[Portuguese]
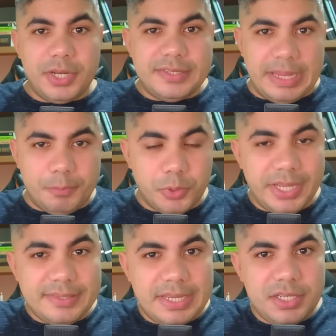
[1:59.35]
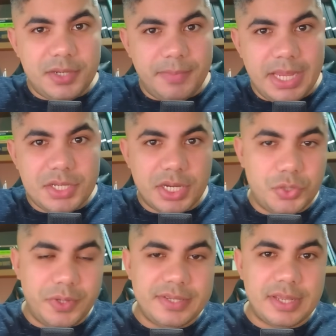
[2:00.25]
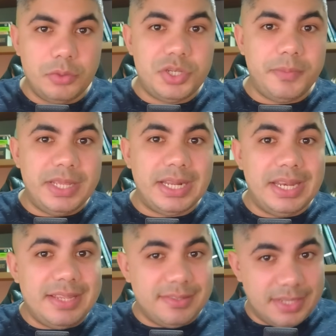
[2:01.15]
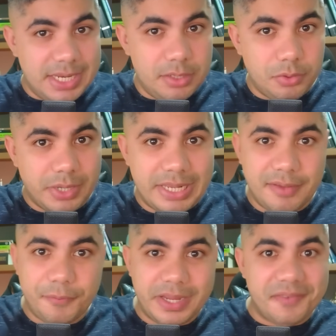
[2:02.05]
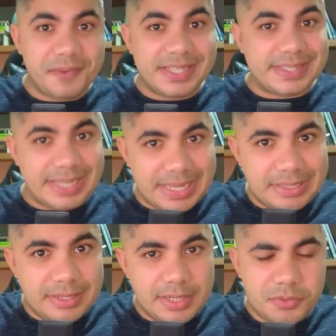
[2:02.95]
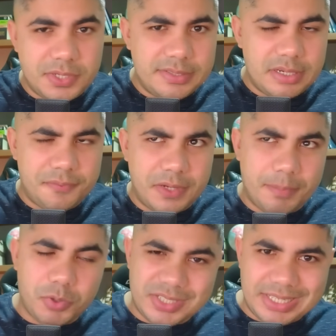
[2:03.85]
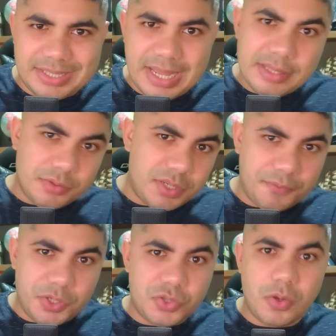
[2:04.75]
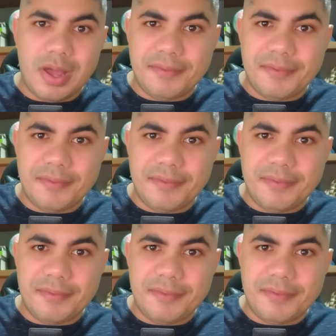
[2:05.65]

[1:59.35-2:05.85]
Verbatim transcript: Por exemplo, recentemente a juíza Ludmila Lins Grillo, ela foi afastada, né? Não sei se ela foi aposentada ou se foi só